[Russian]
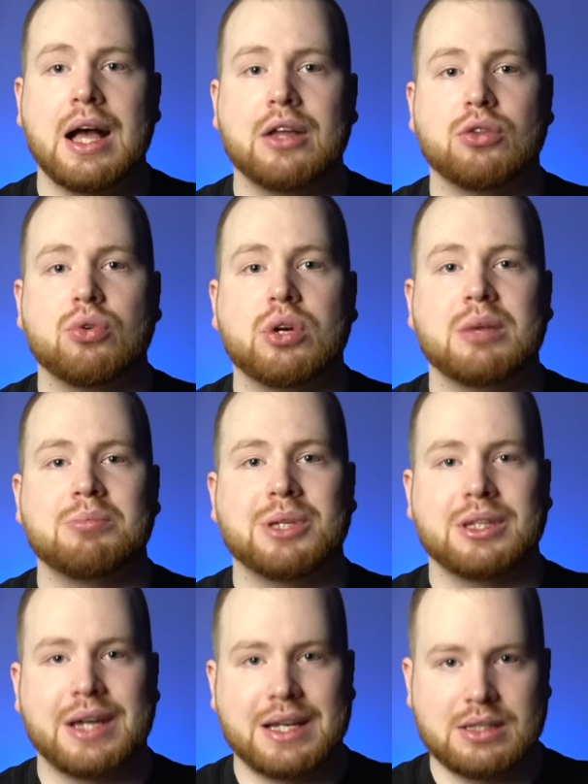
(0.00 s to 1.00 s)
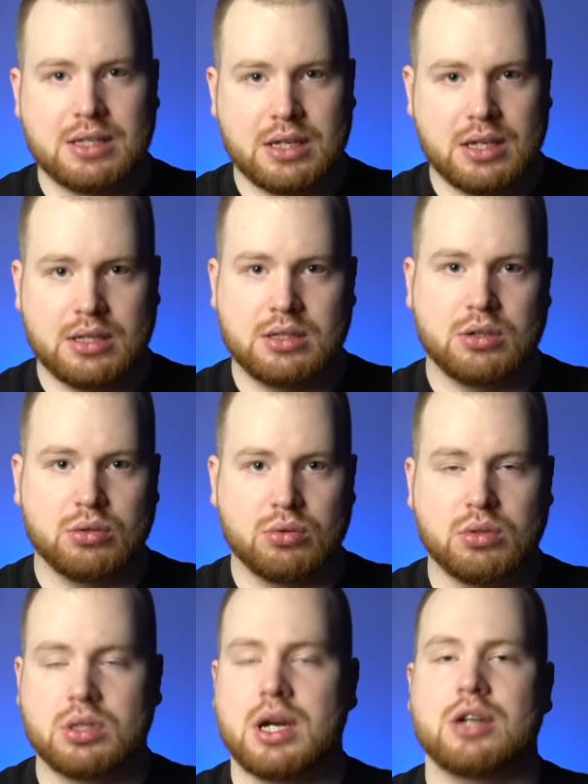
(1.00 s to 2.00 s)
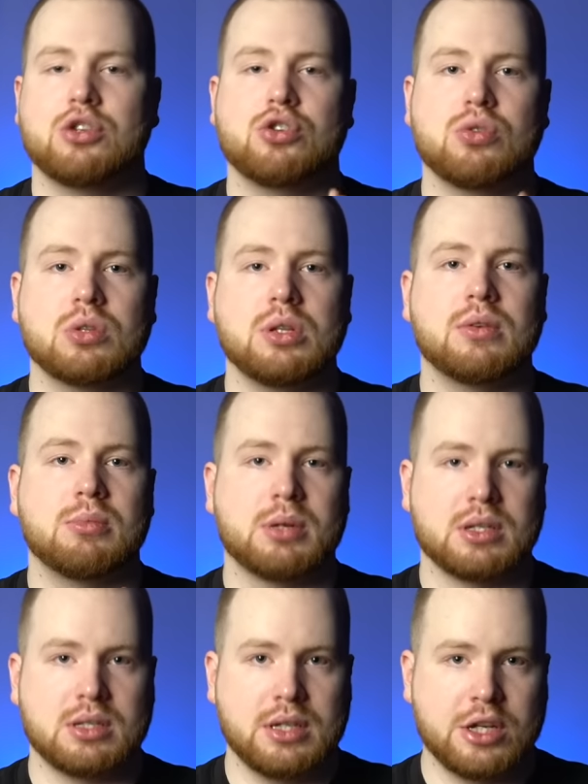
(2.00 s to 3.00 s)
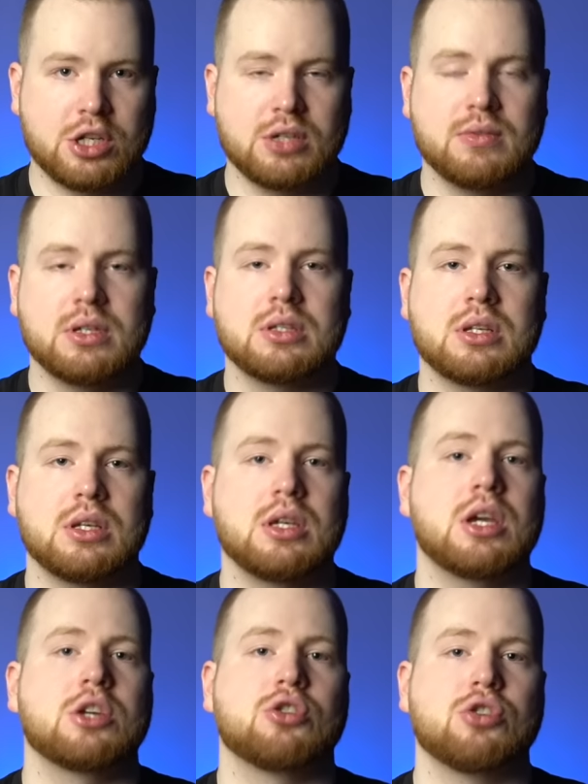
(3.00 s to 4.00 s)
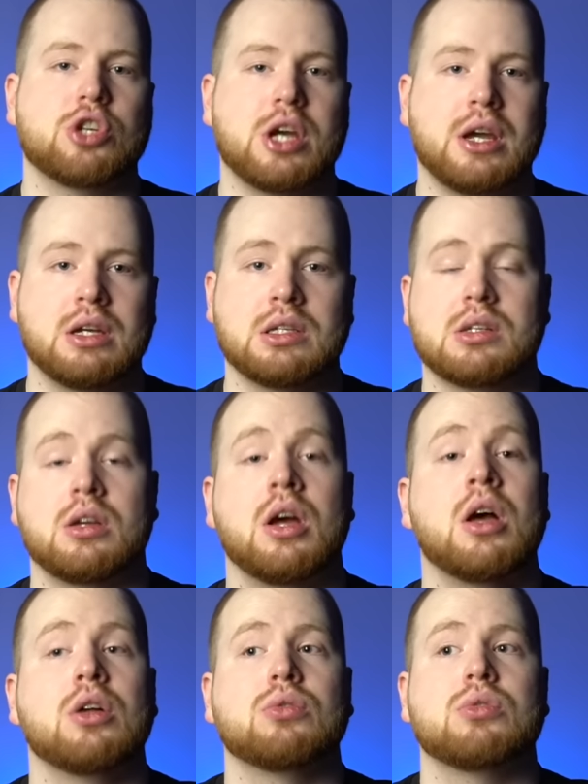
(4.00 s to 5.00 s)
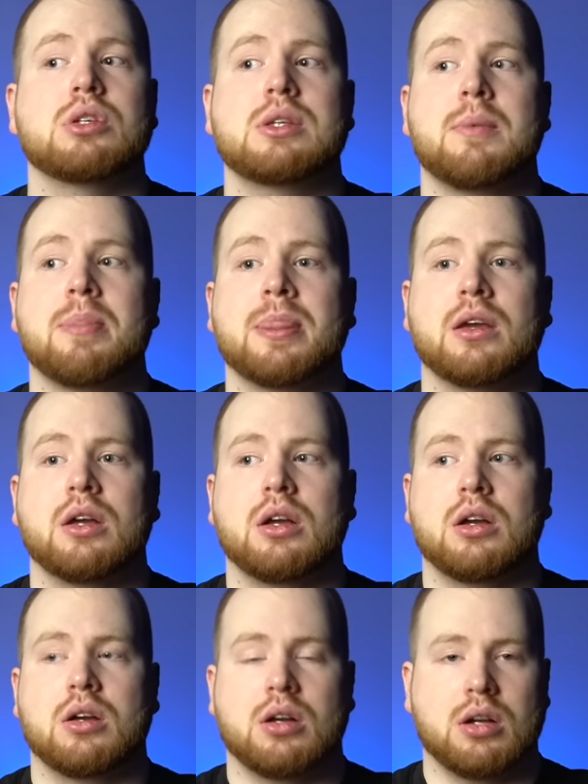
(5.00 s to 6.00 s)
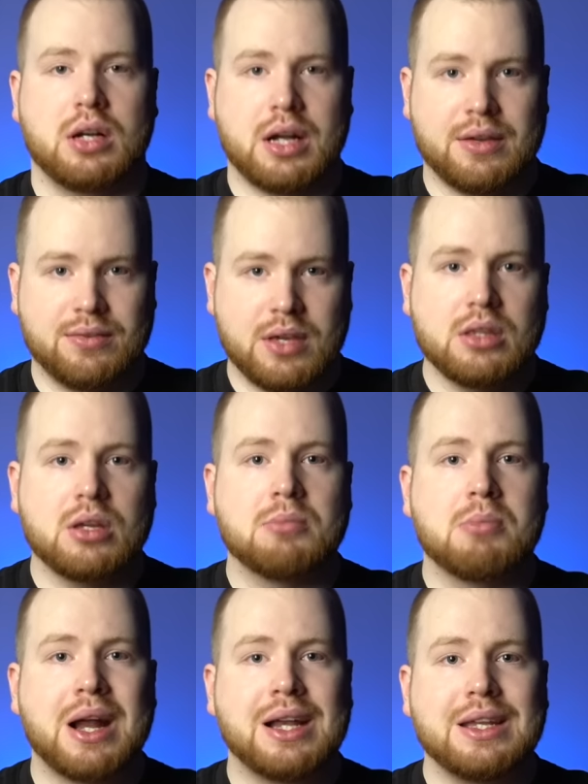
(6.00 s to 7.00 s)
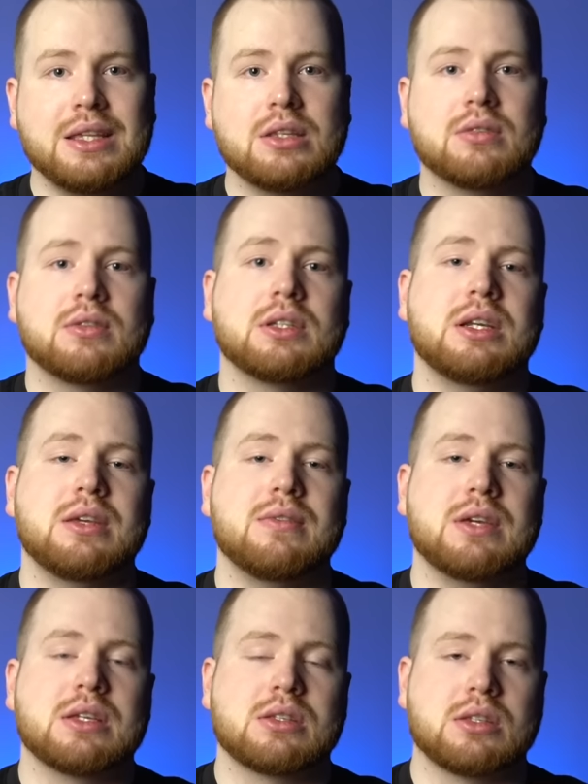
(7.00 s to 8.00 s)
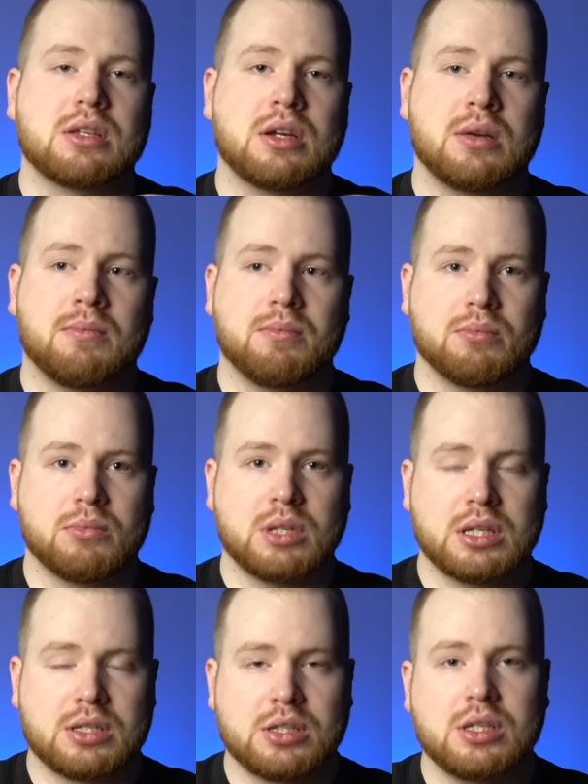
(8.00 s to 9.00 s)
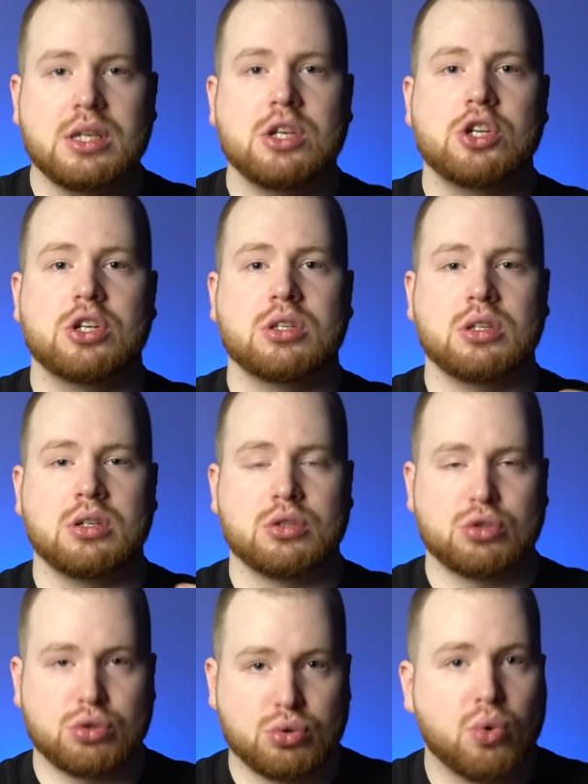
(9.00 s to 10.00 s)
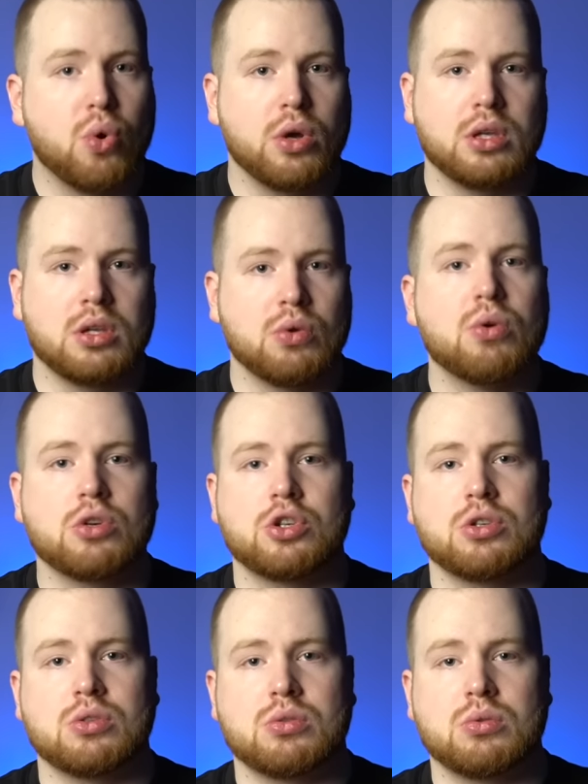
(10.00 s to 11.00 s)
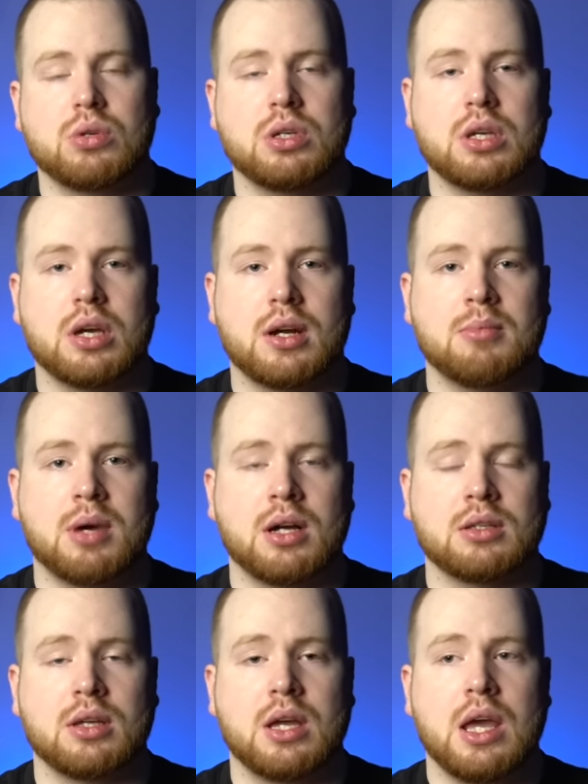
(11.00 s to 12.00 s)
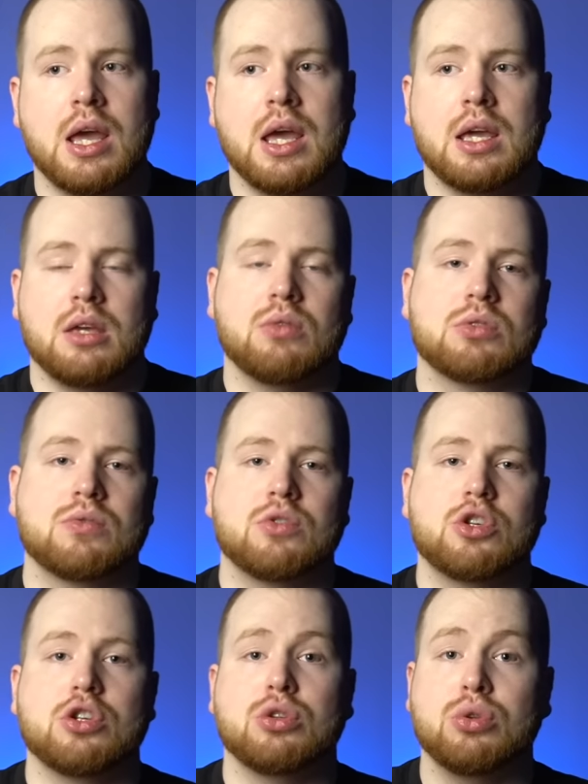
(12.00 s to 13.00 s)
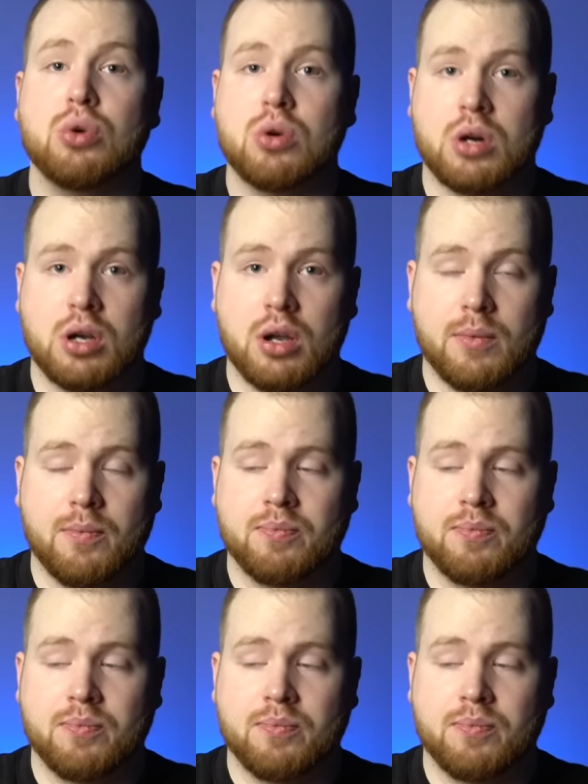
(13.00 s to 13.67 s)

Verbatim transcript: Но комбинация этих нот отчетливо прослеживается и ощущается. То есть кофейно-малиново-древесно насыщенный, стойкий, очень стойкий аромат. И он звучит дорого.